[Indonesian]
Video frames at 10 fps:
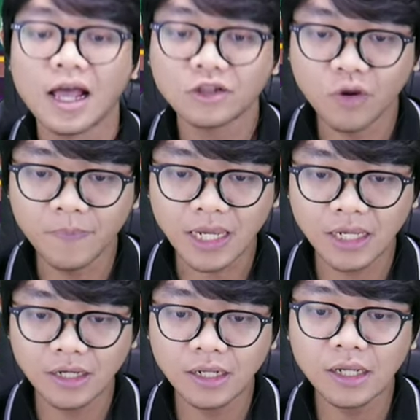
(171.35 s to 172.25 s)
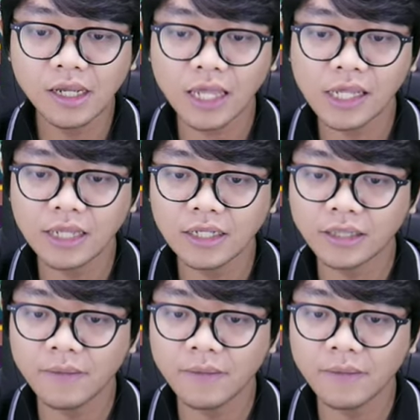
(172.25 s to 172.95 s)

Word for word: Atomic ini kayaknya